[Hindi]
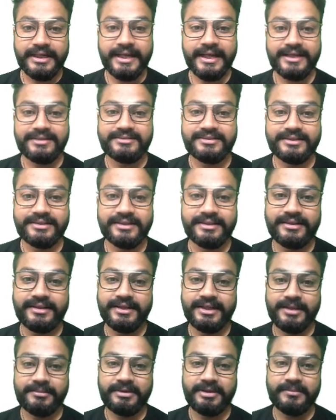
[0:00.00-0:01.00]
ऐसे करके
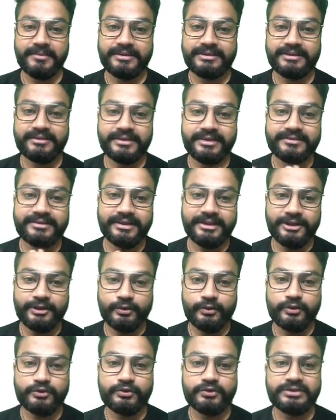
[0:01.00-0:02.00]
आपके पास इतने सारे
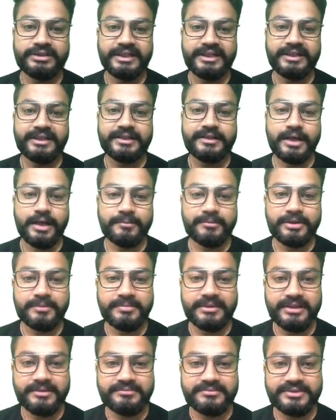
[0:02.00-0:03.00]
नोट्स हो जाएंगे आपके
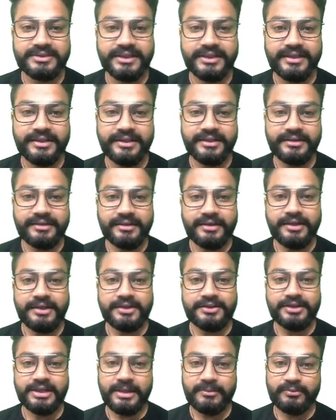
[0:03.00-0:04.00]
प्लिम्स के लिए
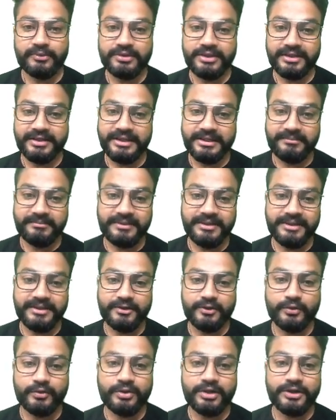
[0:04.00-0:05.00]
कि आपको यकीन भी नहीं
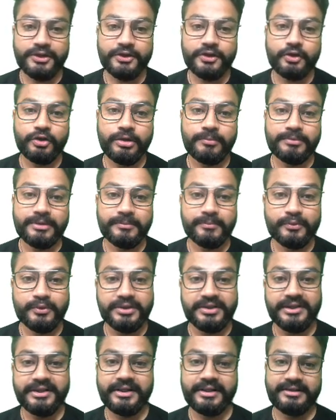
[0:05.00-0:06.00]
होगा कि वो आपकी पूरी
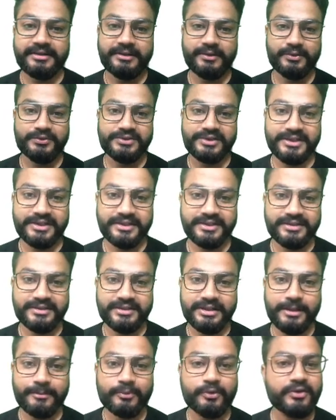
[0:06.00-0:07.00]
तैयारी हो जाएगी
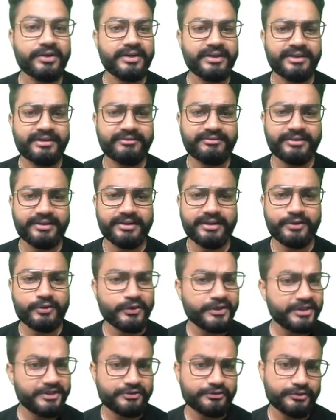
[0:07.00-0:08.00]
आपको करंट अफेयर का
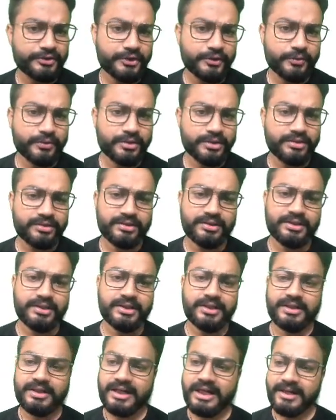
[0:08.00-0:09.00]
कोई इशू नहीं होगा
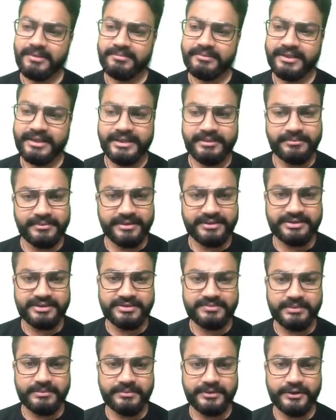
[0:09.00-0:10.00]
आप डेली बेसिस
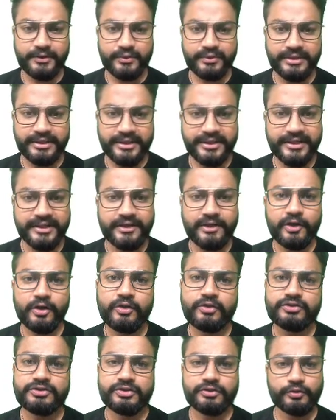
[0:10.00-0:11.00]
पर वीडियो देखें
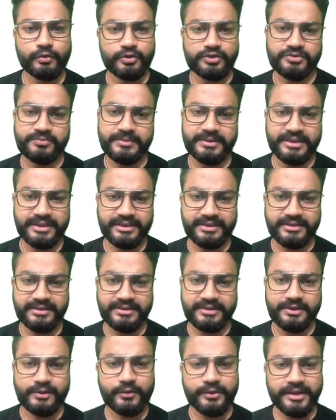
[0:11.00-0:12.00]
और उसको नोट्स मेकिंग
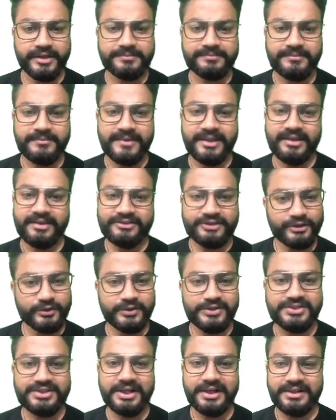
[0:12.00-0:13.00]
करें ओके
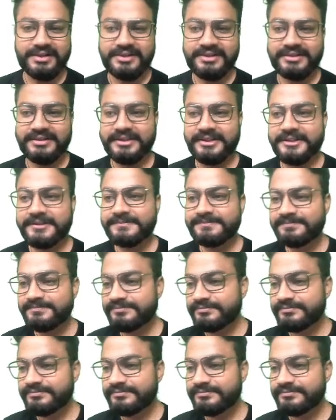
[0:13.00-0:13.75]
चलो स्टार्ट करते हैं